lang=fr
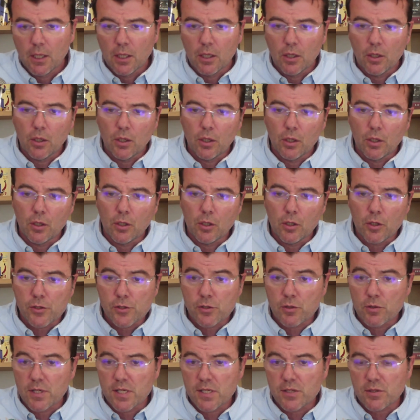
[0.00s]
Euh,
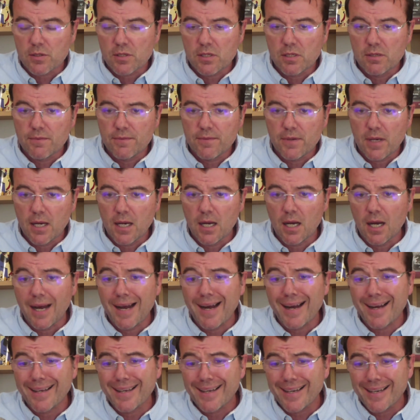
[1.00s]
lorsque les antifas
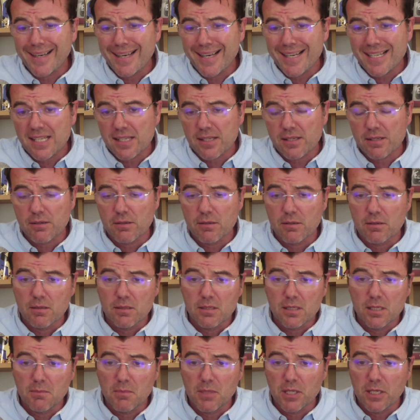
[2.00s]
agressent euh,
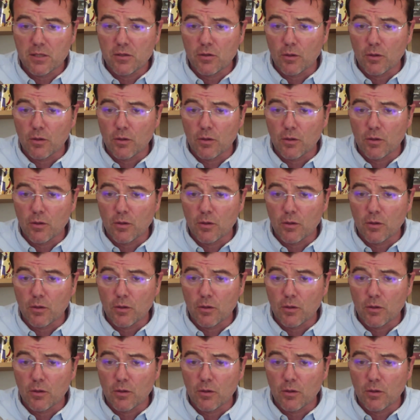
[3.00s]
des militants